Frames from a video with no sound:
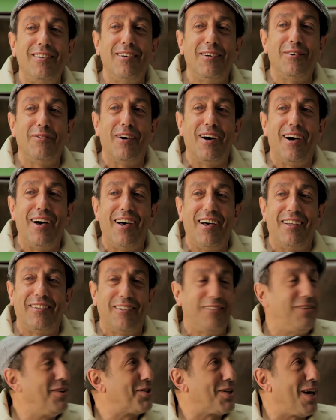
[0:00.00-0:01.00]
اي
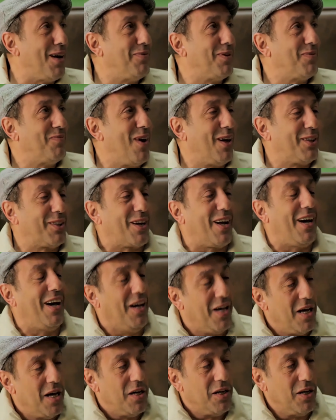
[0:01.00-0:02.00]
وقت دي صاحبه
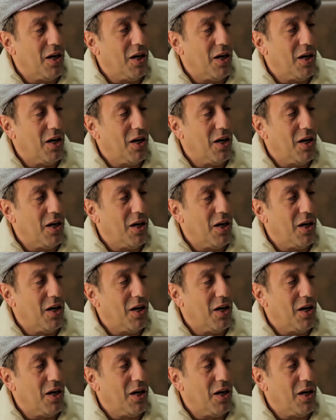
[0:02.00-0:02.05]
مطرح